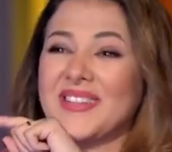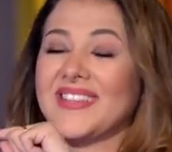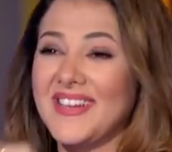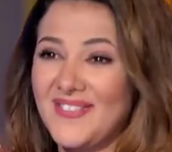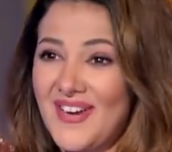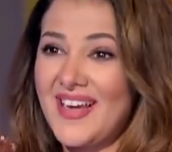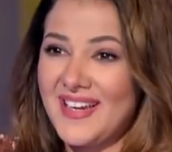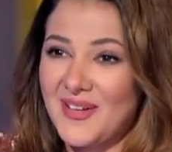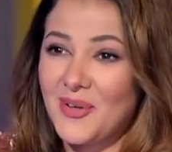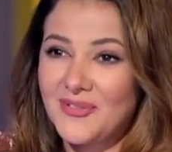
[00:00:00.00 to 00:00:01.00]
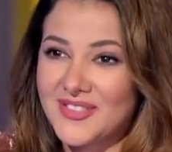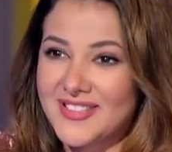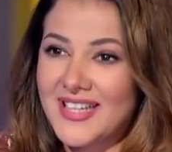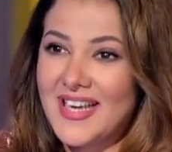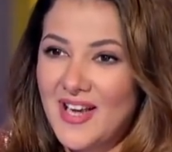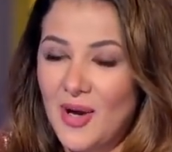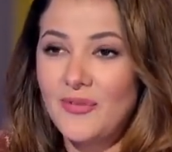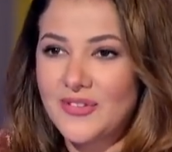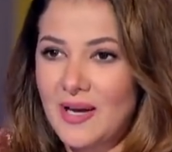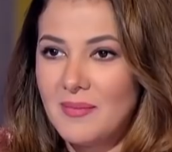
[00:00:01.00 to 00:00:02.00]
والله فعلا خفت
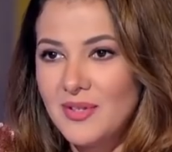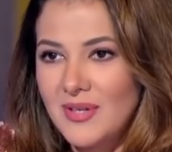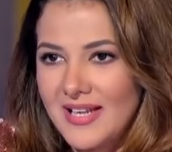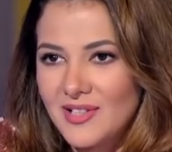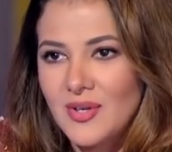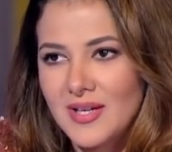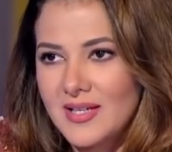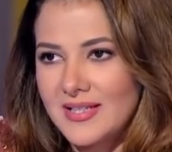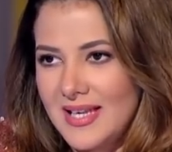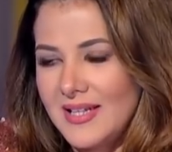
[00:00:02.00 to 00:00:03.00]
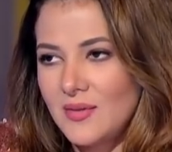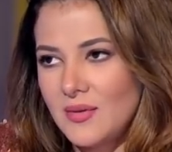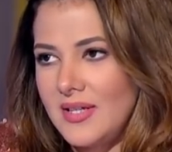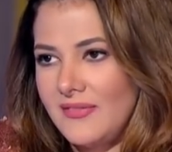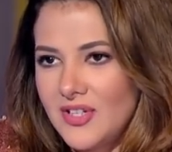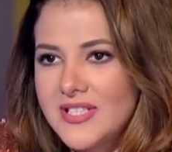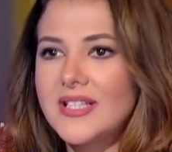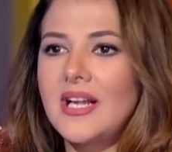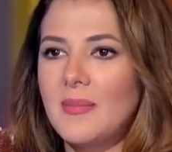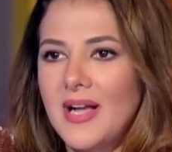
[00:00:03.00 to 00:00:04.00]
خفت اعمله لانه لانه افرضي
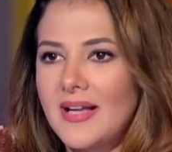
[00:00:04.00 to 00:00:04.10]
تلعب